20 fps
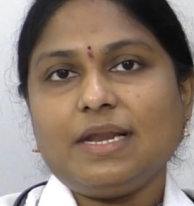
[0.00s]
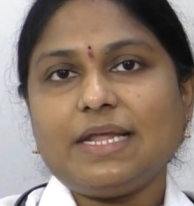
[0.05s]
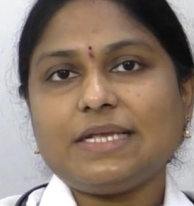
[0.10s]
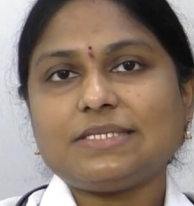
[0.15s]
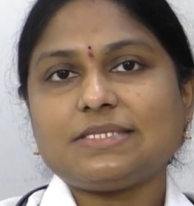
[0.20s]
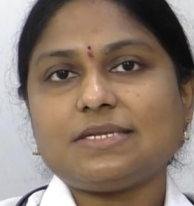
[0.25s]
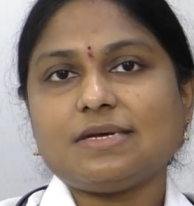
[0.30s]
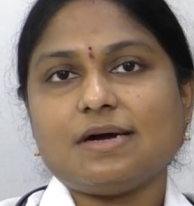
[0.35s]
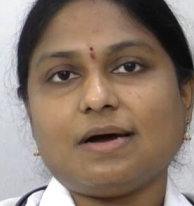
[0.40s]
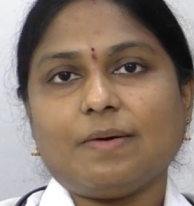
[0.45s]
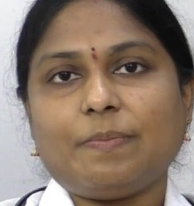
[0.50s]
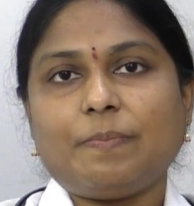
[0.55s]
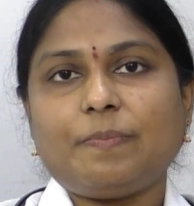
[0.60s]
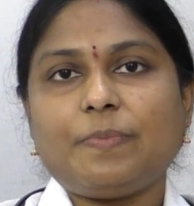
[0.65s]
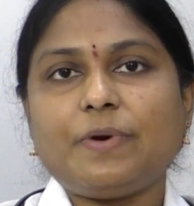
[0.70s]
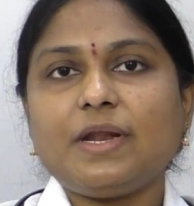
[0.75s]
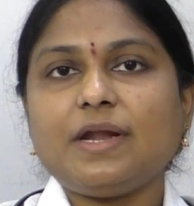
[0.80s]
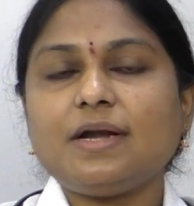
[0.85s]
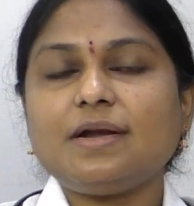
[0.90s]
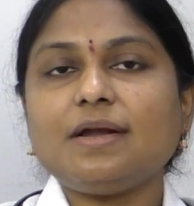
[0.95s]
నెక్స్ట్
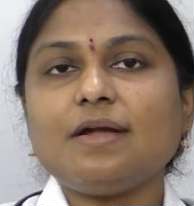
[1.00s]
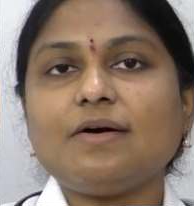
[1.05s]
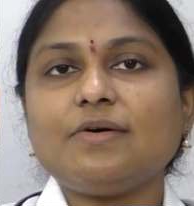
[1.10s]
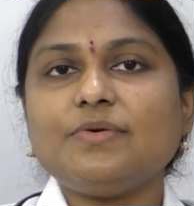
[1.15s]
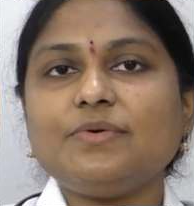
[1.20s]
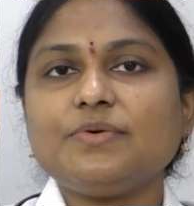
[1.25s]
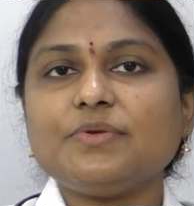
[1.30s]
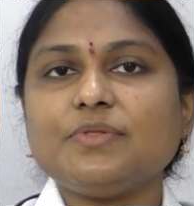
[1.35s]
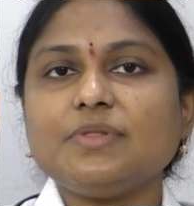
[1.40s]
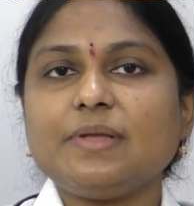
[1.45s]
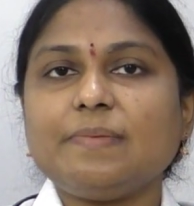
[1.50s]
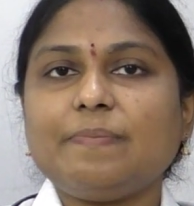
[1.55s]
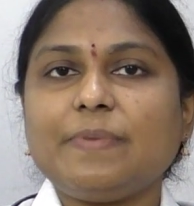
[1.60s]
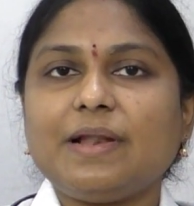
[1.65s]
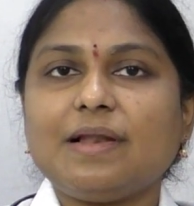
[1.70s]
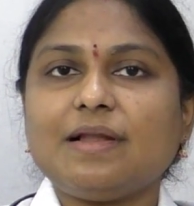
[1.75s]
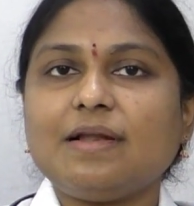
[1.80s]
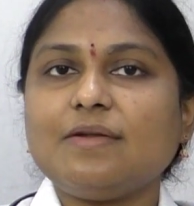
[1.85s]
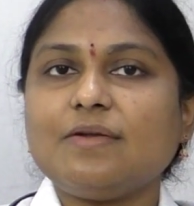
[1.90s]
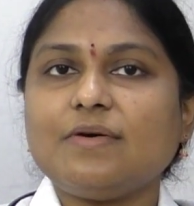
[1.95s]
అప్పుడు ఎట్లా ఉంటుంది
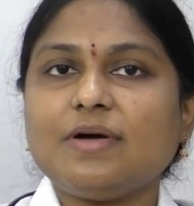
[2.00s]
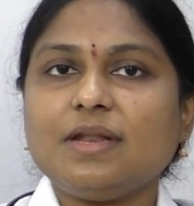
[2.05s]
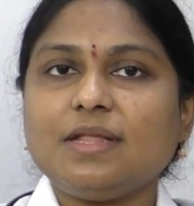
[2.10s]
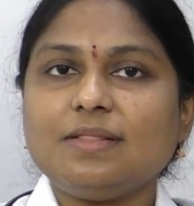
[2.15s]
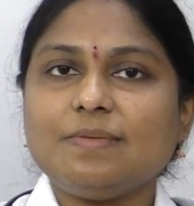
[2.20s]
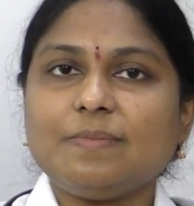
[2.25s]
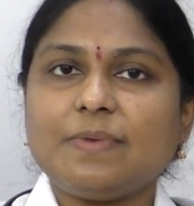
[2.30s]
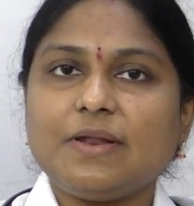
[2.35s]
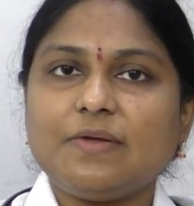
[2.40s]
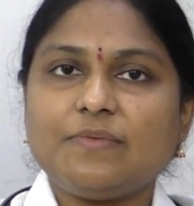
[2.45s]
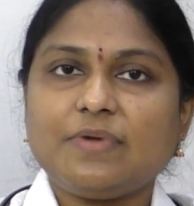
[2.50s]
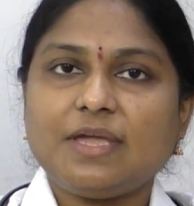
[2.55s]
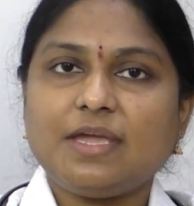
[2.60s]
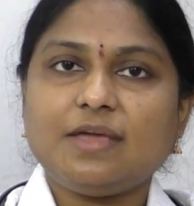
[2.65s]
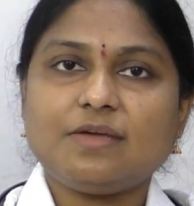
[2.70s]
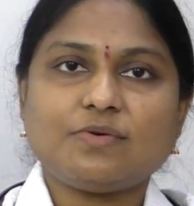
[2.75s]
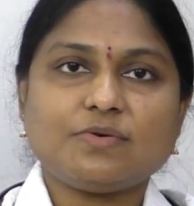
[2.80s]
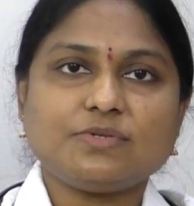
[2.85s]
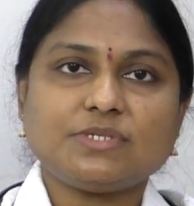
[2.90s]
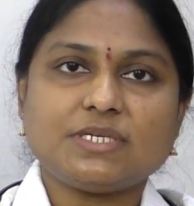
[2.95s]
పిల్లల్లో అనేది మనం
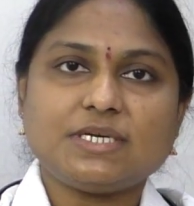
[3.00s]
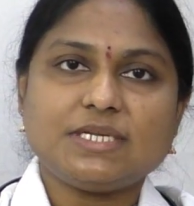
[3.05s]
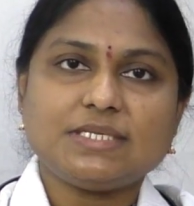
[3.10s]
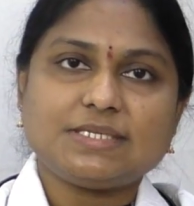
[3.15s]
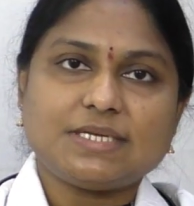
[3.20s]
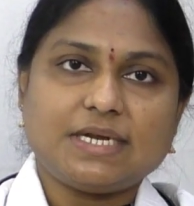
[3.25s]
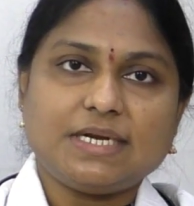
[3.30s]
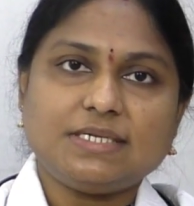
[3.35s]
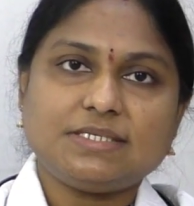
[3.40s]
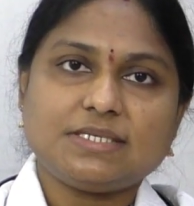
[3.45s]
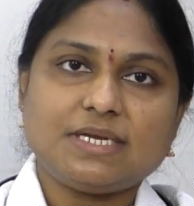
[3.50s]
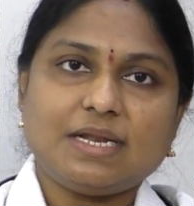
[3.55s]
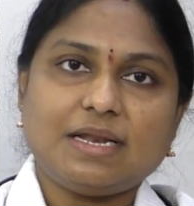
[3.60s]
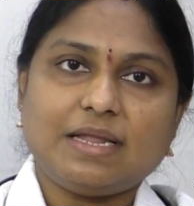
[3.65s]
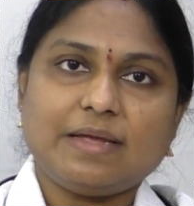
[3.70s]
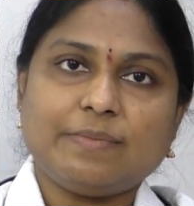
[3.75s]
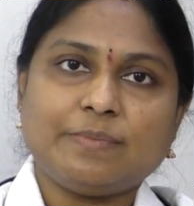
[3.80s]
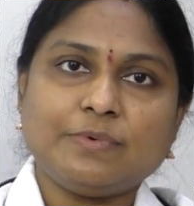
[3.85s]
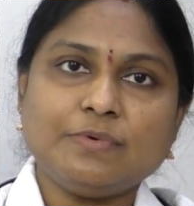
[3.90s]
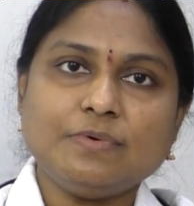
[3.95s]
ఈ రోజే డిసైడ్
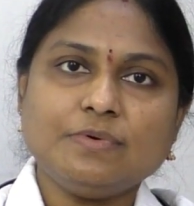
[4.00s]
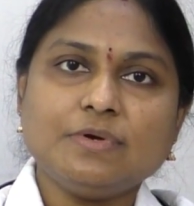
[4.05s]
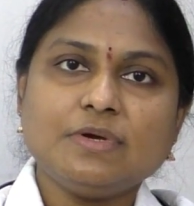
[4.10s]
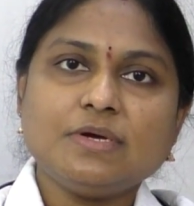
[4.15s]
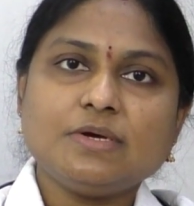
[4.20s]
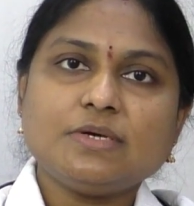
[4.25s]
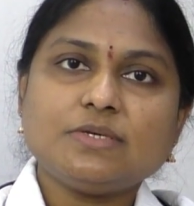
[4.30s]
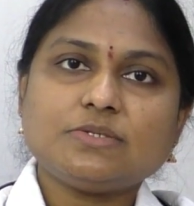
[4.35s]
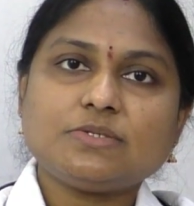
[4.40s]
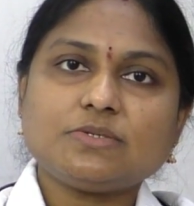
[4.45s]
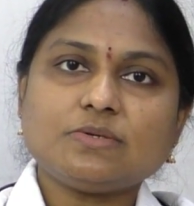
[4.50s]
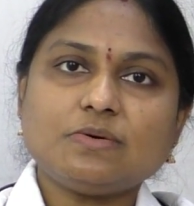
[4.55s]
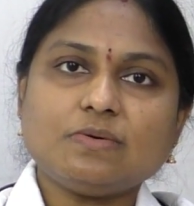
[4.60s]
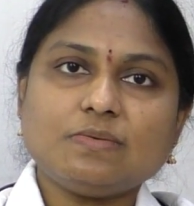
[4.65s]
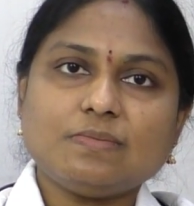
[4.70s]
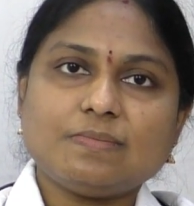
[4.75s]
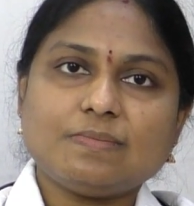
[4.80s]
చేయలేము సో